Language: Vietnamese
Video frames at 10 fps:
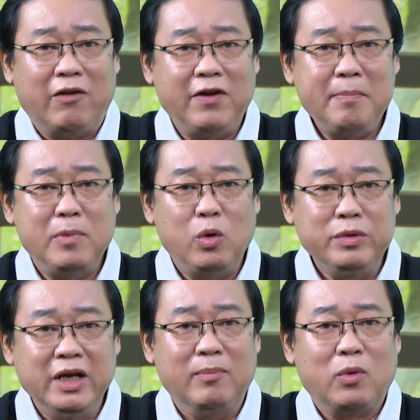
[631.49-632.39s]
là phép
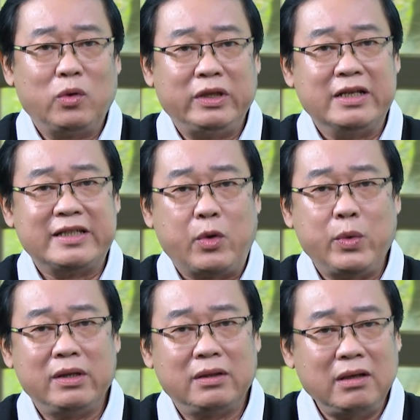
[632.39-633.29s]
mầu nhiệm có thể
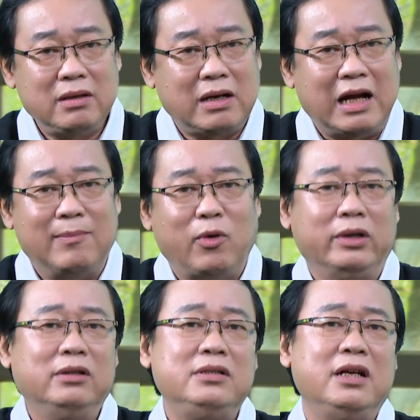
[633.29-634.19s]
giải quyết tất cả
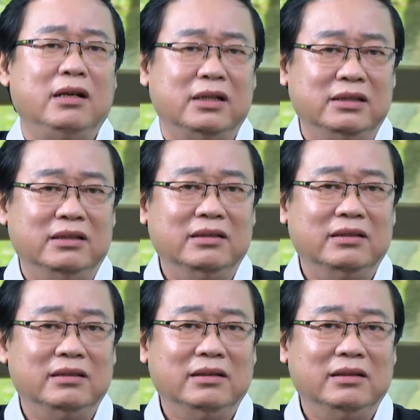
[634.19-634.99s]
mọi thứ trên đời.